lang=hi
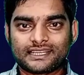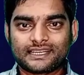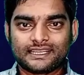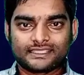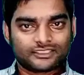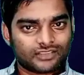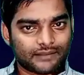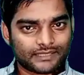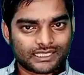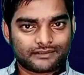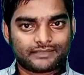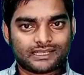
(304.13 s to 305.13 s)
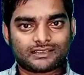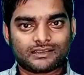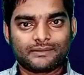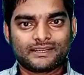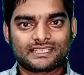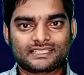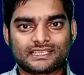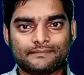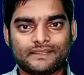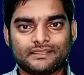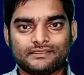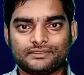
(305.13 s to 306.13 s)
इससे रिलेटेड आप एक बार कमेंट सेक्शन
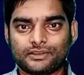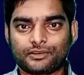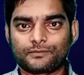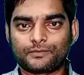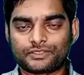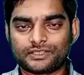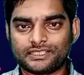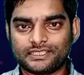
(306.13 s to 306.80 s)
में जरूर पूछ